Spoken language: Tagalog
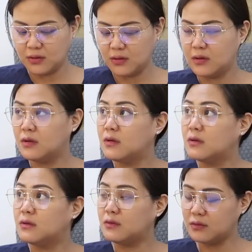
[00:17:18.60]
Tingin.
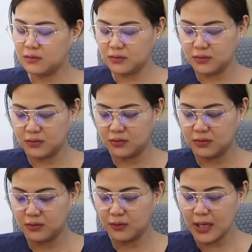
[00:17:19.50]
Oo. Oh,
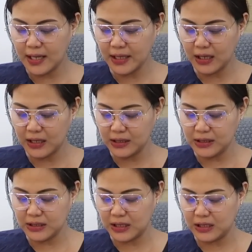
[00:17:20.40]
wala yan
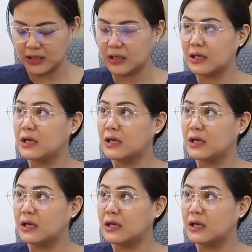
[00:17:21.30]
kanina.